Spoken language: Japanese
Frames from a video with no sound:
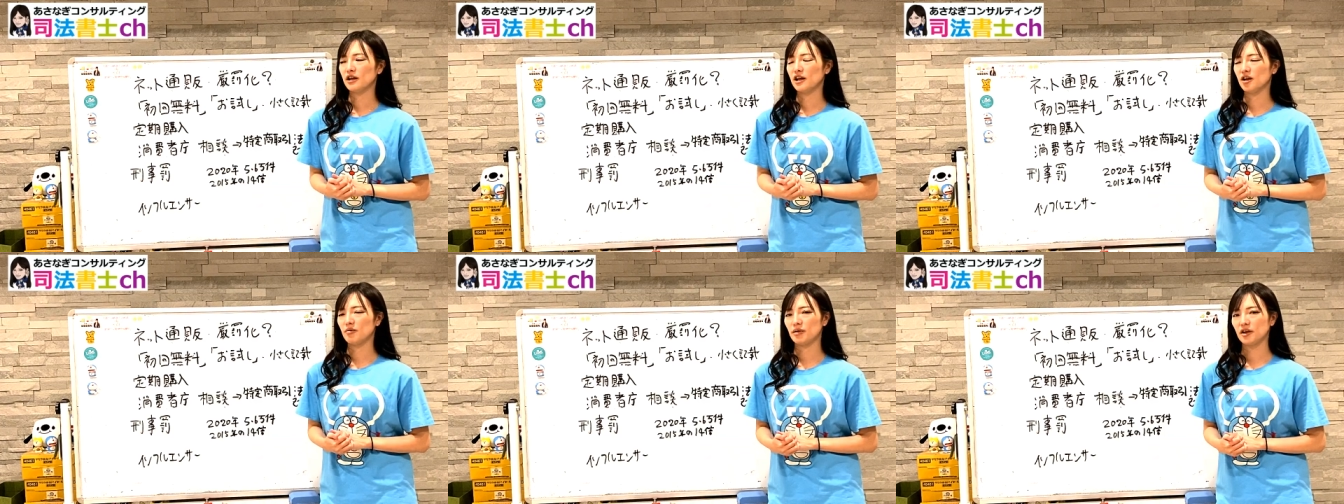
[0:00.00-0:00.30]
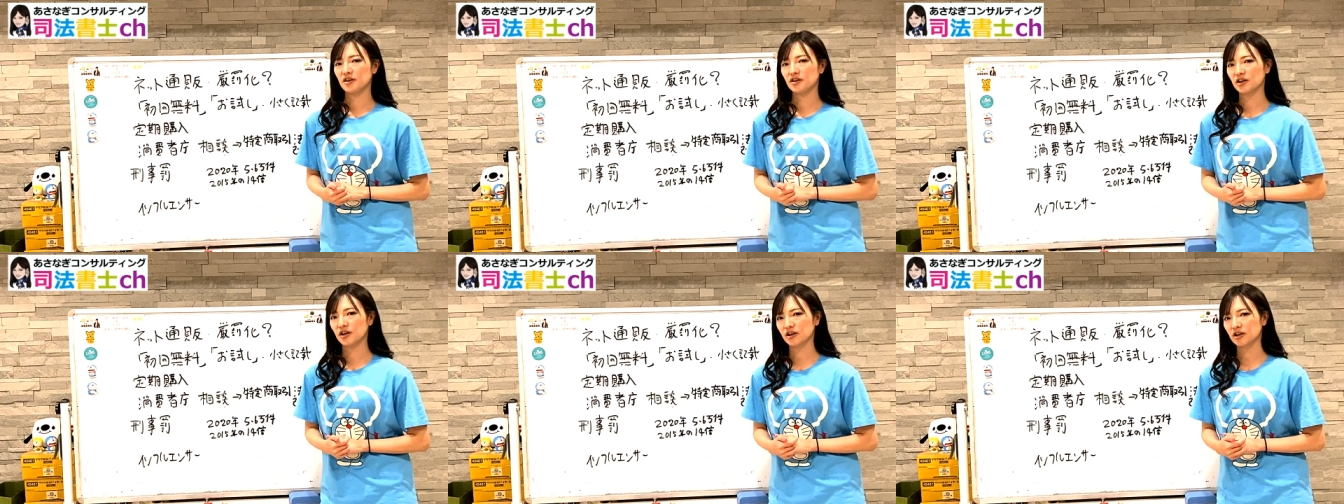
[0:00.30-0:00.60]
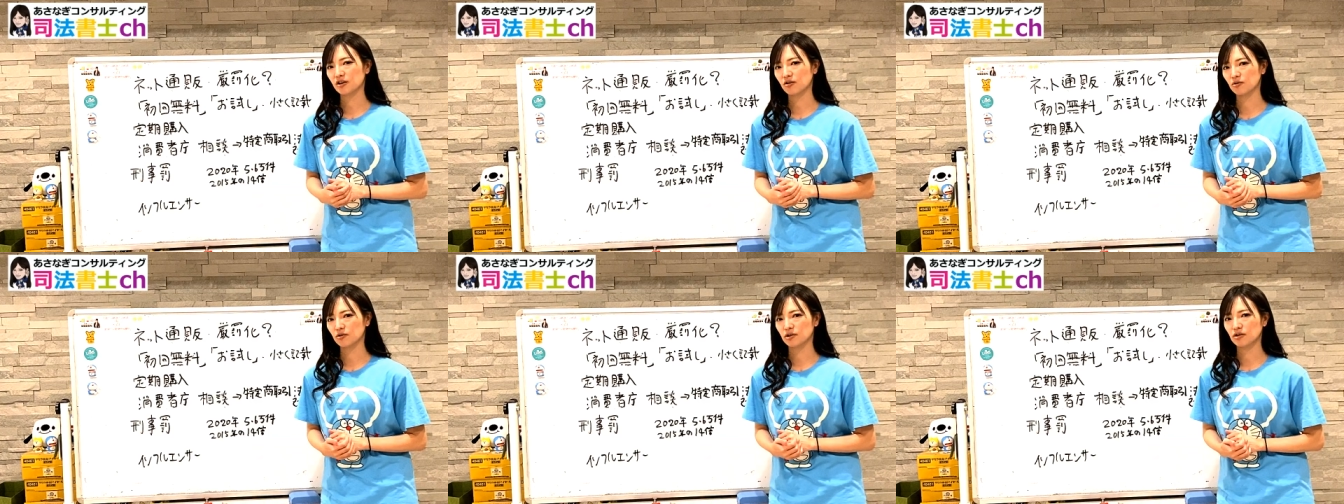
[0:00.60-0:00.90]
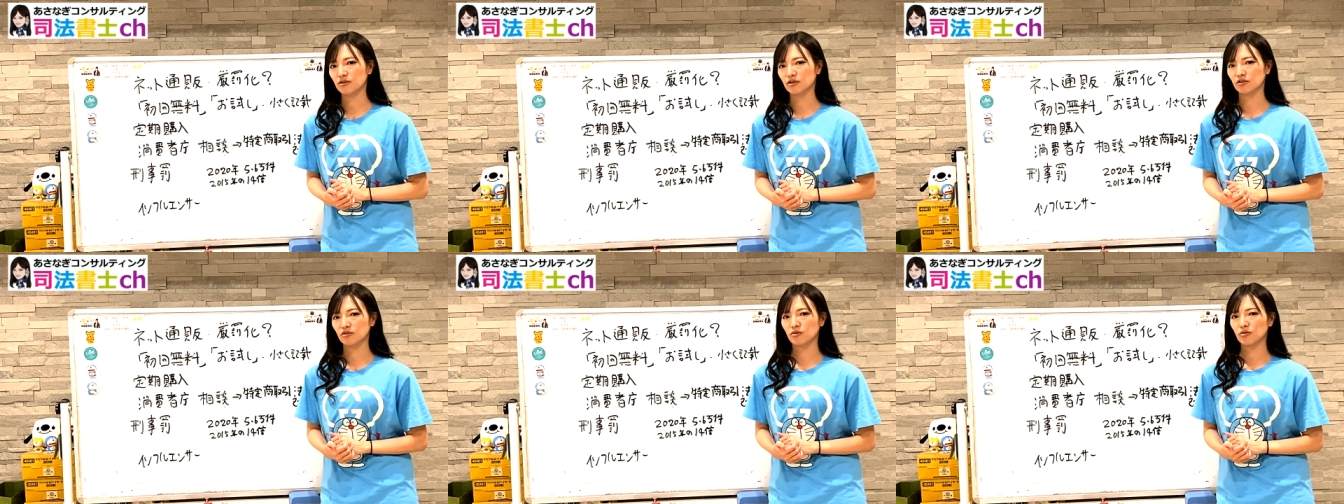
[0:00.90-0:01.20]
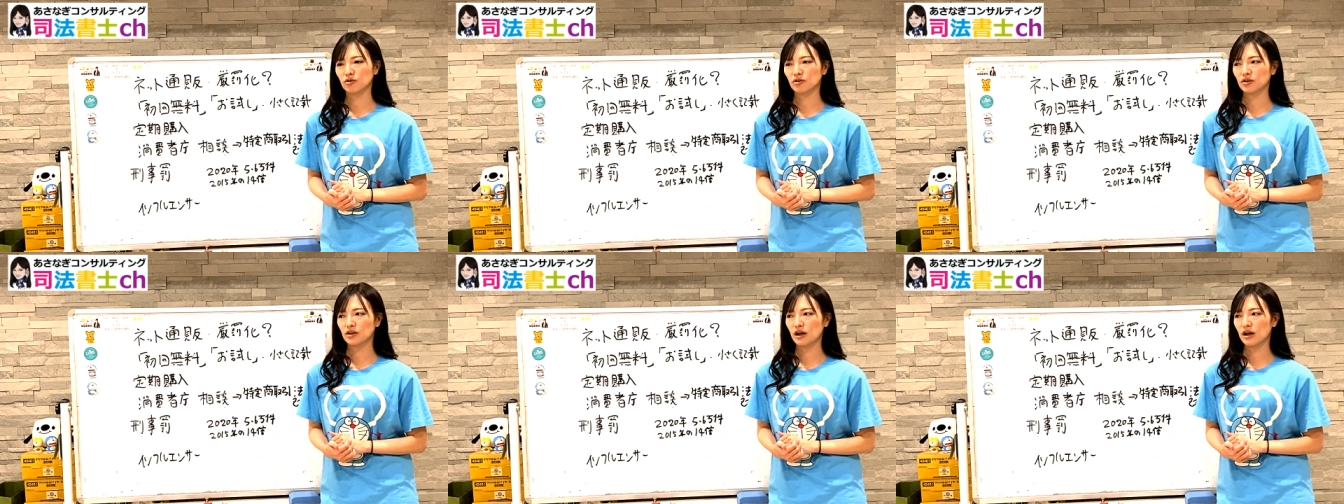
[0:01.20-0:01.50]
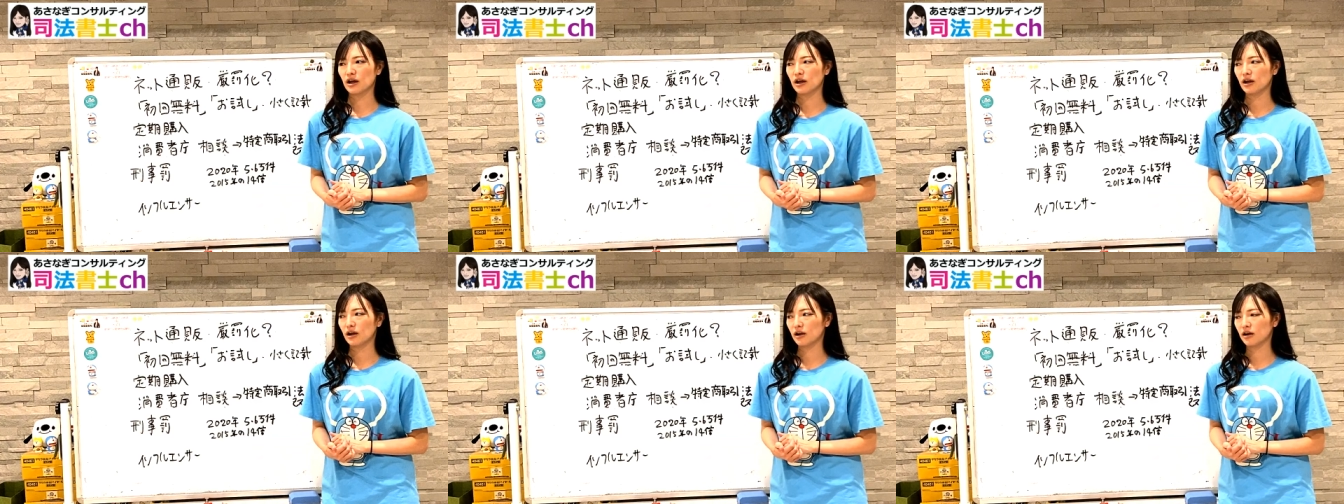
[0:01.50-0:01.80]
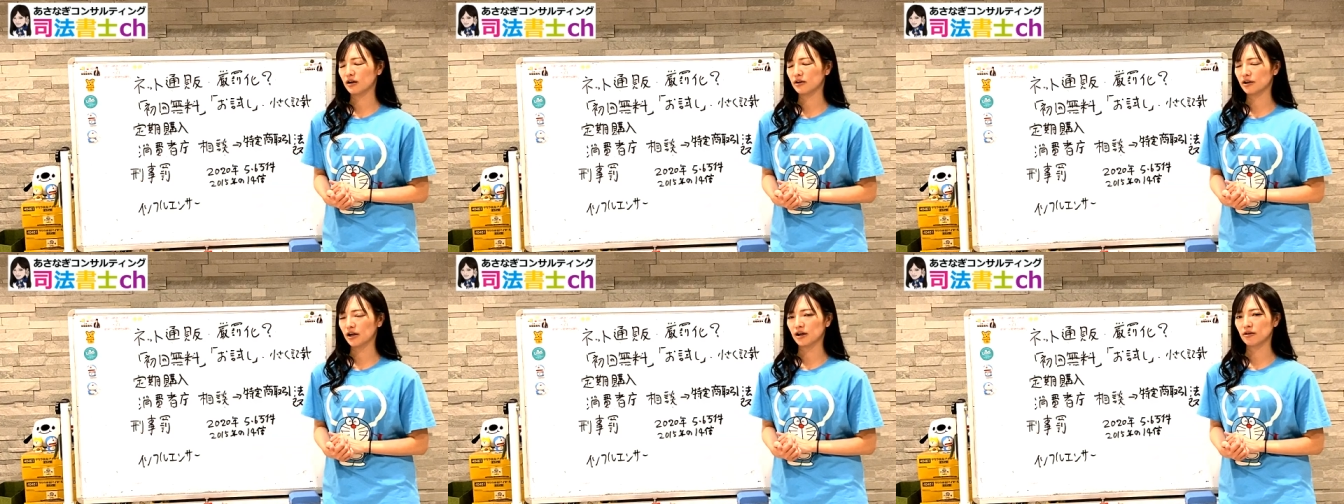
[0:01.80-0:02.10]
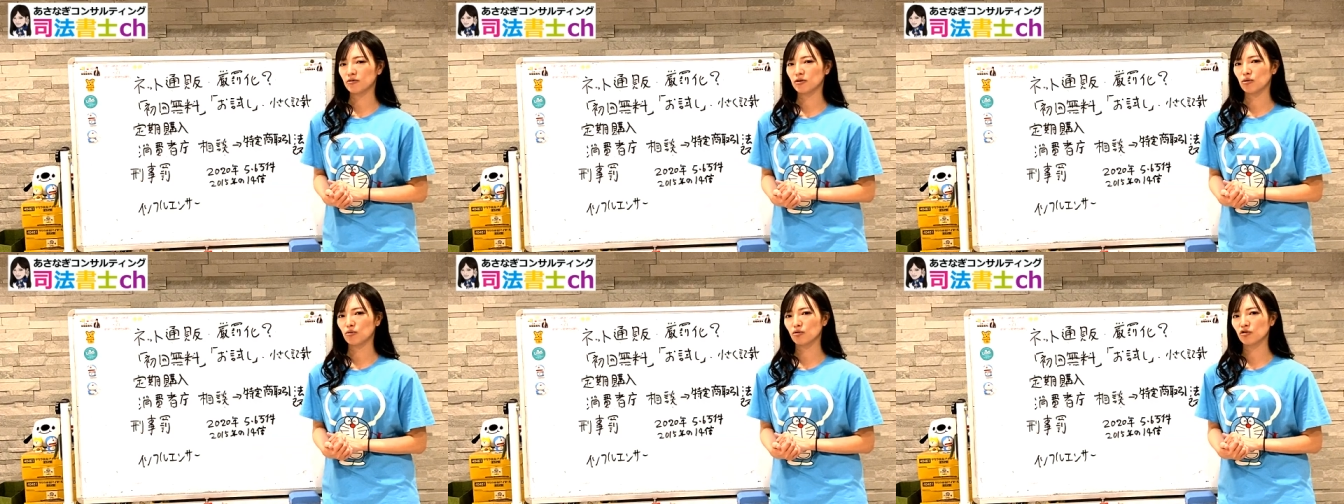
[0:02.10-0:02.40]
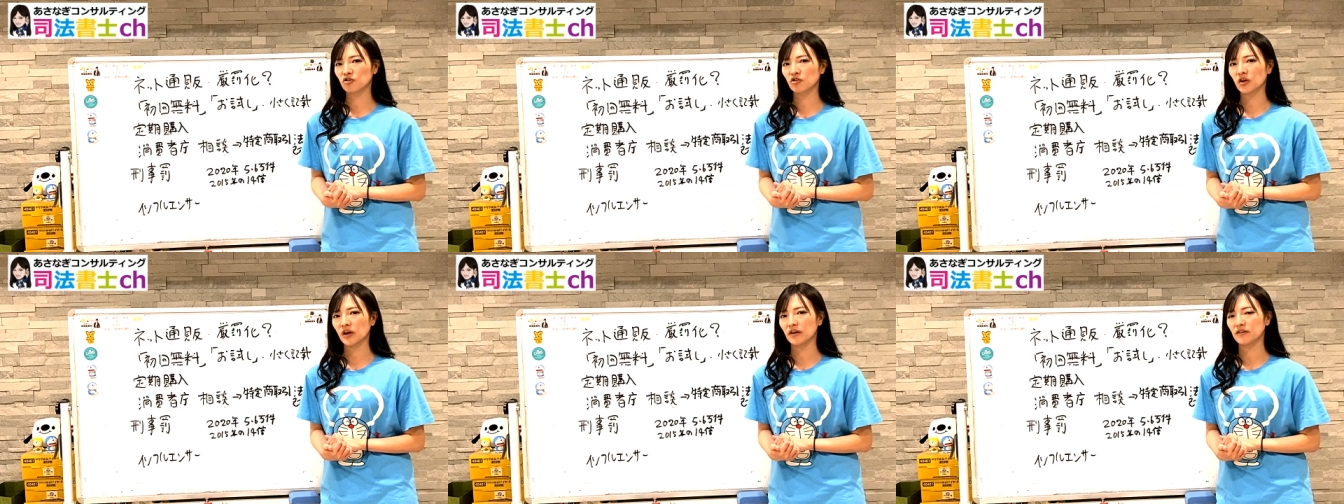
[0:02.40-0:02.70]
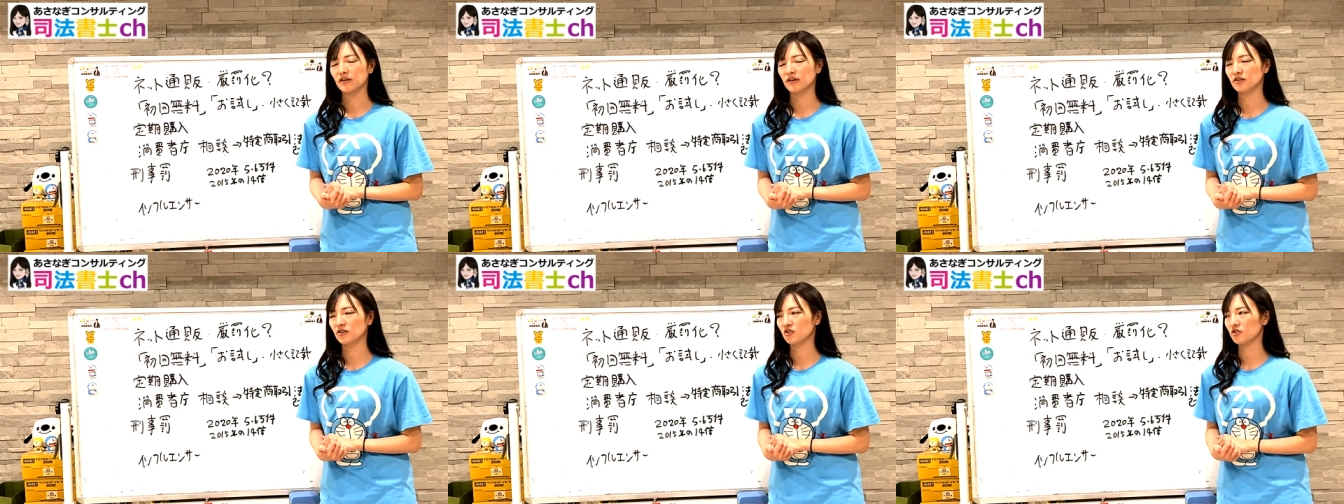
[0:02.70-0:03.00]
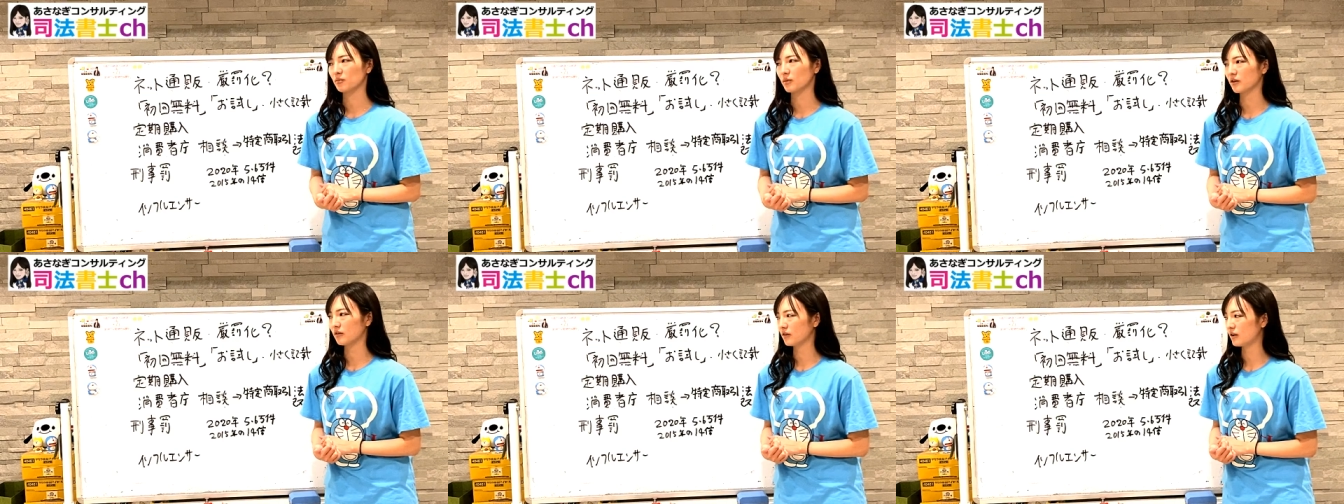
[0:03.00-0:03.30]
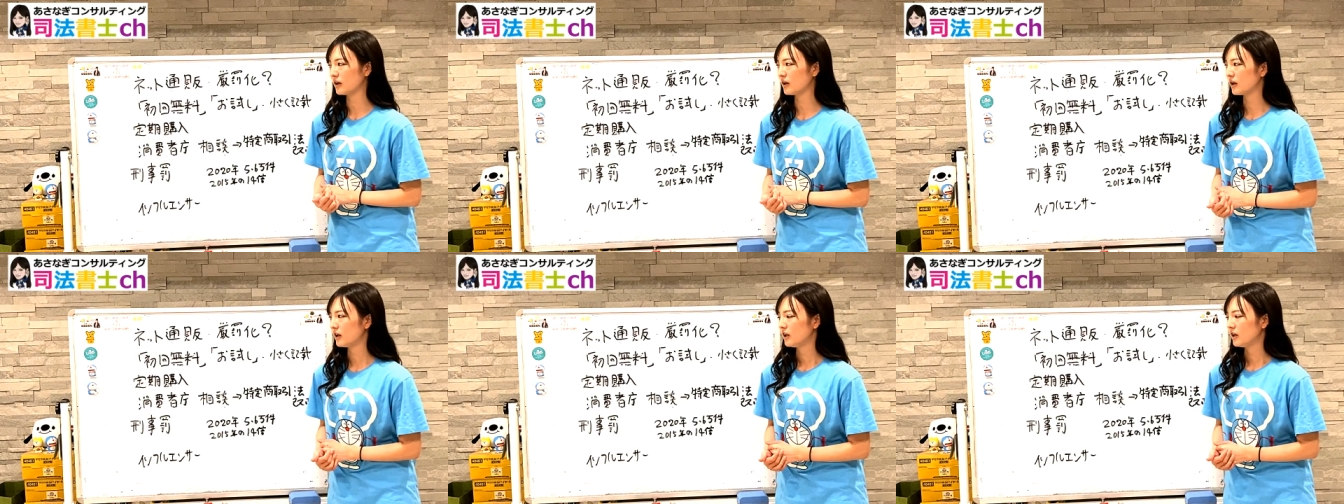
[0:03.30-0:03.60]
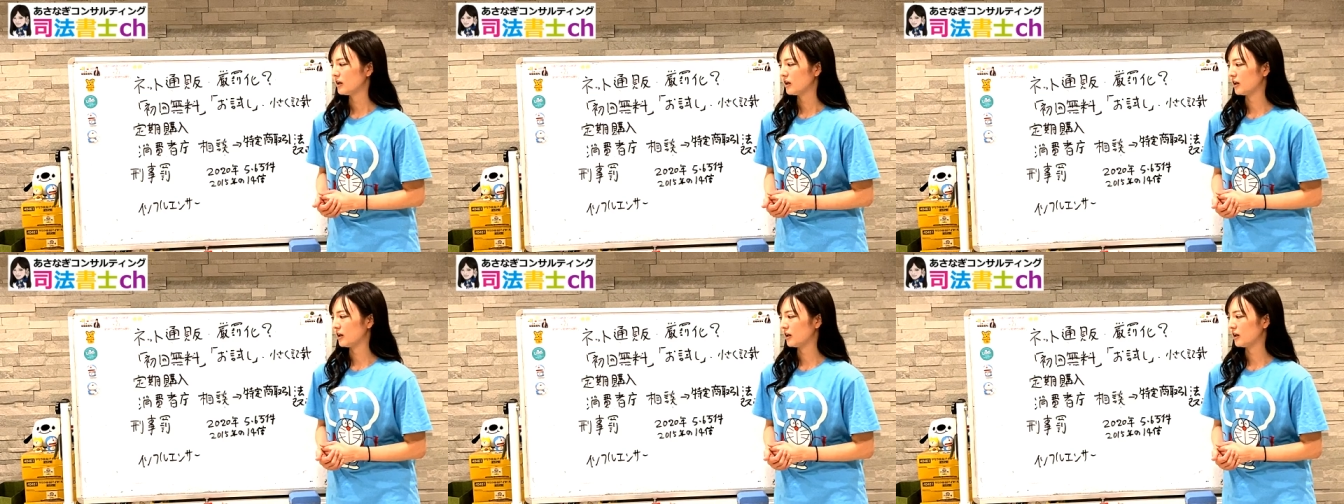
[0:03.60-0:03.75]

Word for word: えベンチャー企業っていうのはそういった対応がおろそかになってしまって